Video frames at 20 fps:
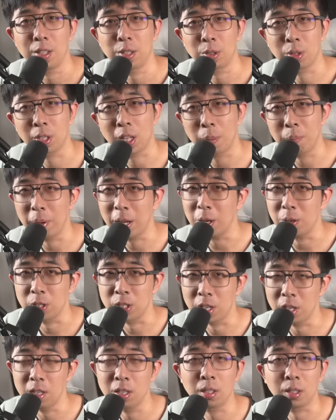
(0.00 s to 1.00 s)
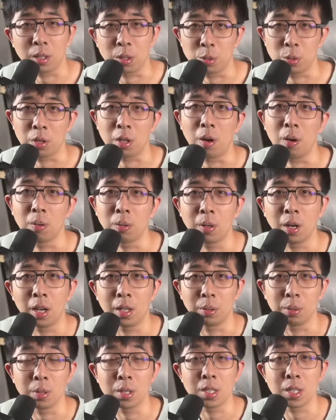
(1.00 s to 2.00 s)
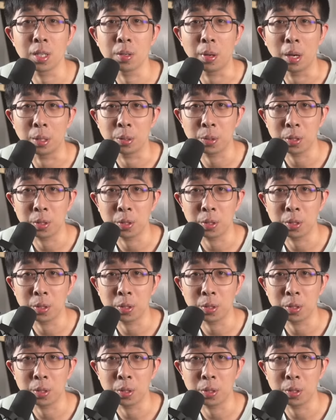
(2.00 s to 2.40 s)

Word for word: 就是他没有真正的去投入很多资源